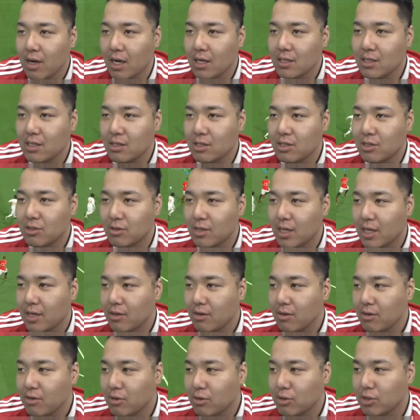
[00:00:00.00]
焦る必要ない
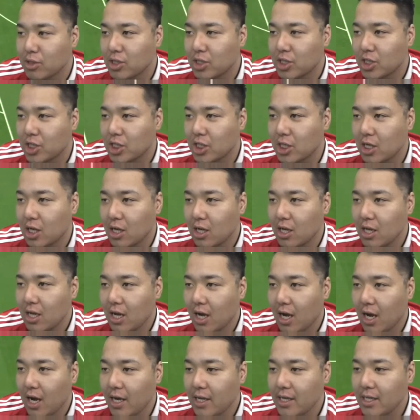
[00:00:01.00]
よ。よし。
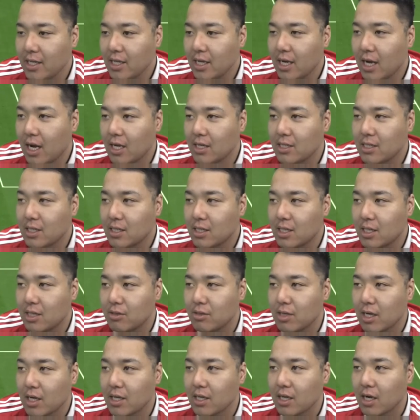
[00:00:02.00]
相手が焦って
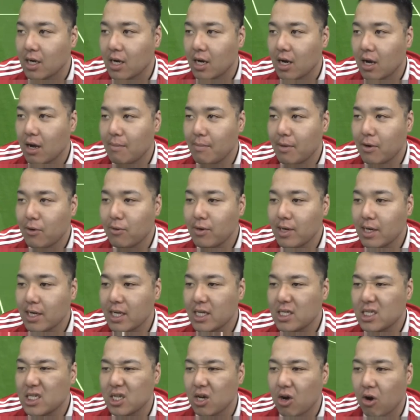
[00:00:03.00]
るだけだから。これは
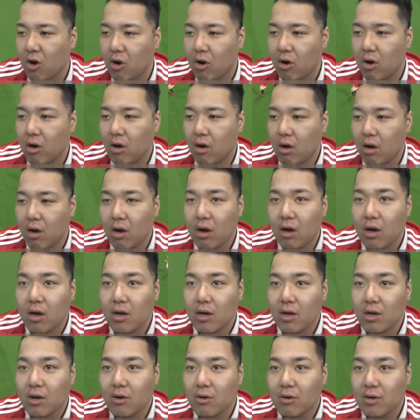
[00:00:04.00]
蹴っちゃおう。
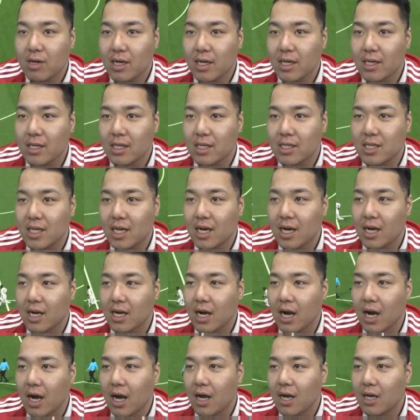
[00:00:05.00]
これは蹴ってサラー
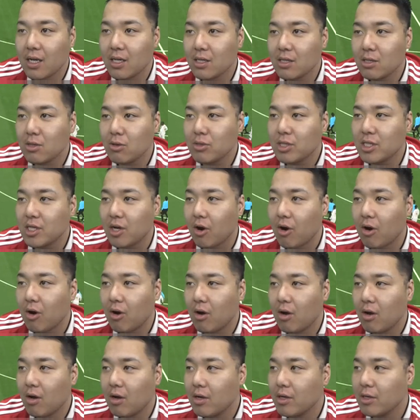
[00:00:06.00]
か。取っちゃ
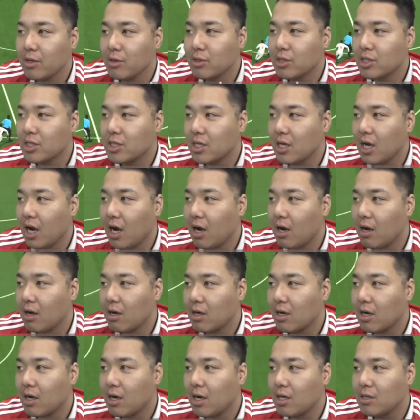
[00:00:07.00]
おう。よし。あ、
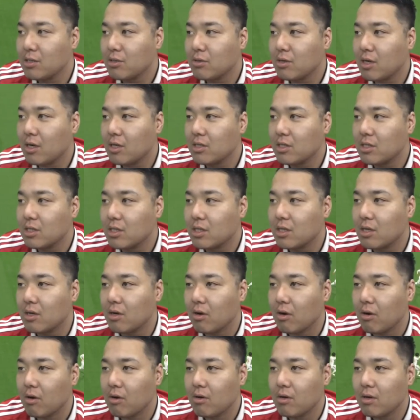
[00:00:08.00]
カーソル変わっちゃった
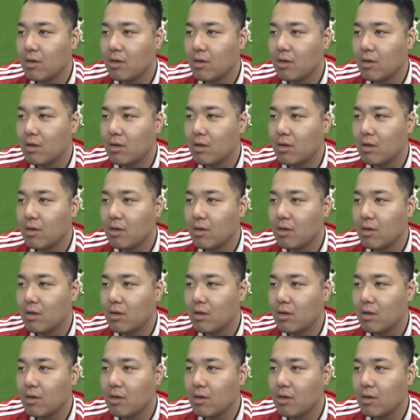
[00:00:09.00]
よ。